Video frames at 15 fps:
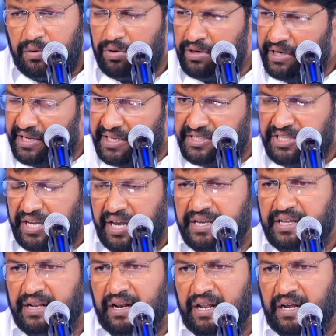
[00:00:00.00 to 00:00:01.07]
ఒంటికి
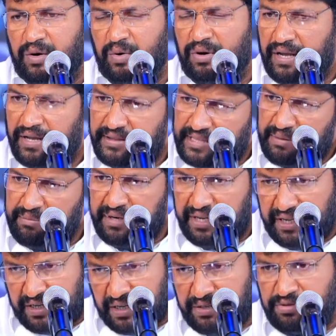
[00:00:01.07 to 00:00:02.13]
చాకిరి లేకుండా దమ్మిడి
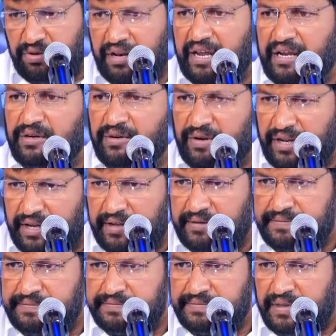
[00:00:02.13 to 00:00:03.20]
ఖర్చు లేకుండా
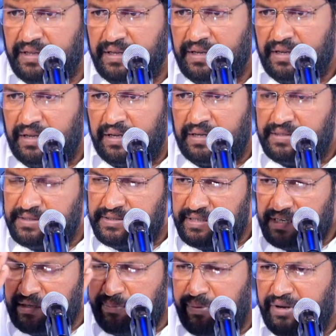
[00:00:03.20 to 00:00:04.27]

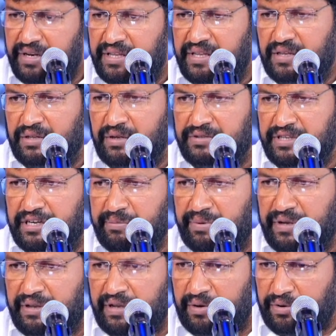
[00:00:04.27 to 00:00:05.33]
చెడిపోయినదేదో
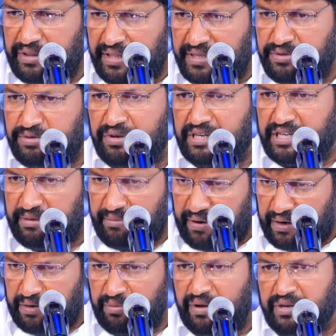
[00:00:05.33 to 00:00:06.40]
చెడిపోయి ఇంక వదిలేసుకొని ఇక
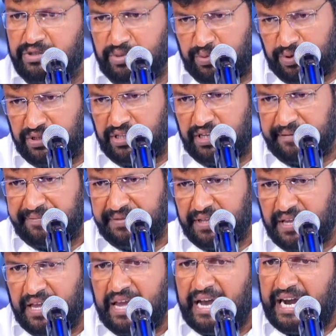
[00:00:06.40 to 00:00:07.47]
మారు మనసు పొంది
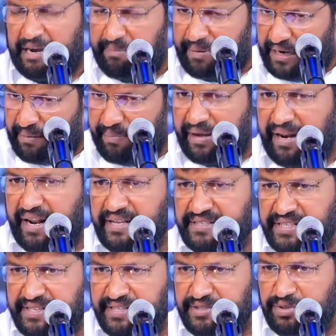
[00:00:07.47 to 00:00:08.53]
ఆ పాపాన్ని
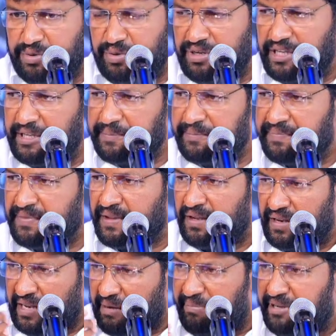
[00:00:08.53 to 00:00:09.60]
అసహించుకొని
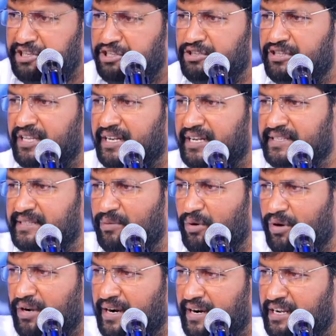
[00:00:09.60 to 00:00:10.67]
నా పరిశుద్ధ
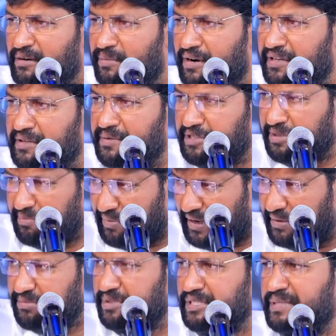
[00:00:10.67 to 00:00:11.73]
రక్తంలో కడగబడి నిమిత్తం
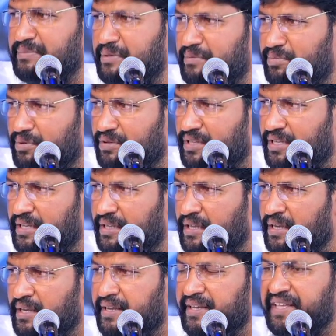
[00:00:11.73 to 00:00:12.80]
బాప్తిస్మం పొంది
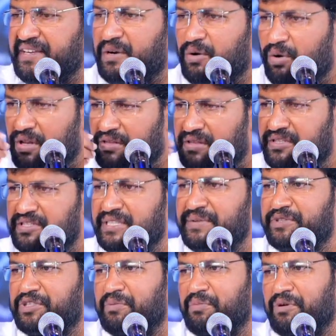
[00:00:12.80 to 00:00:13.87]
ఇక క్రొత్త
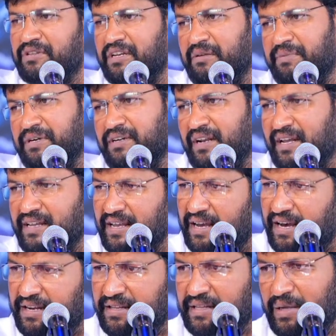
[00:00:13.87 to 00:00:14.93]
జీవితం మొదలుపెట్టరయ్యా
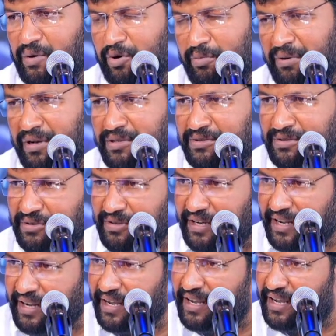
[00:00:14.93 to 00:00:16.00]
అని దేవుడు పిలుస్తుంటే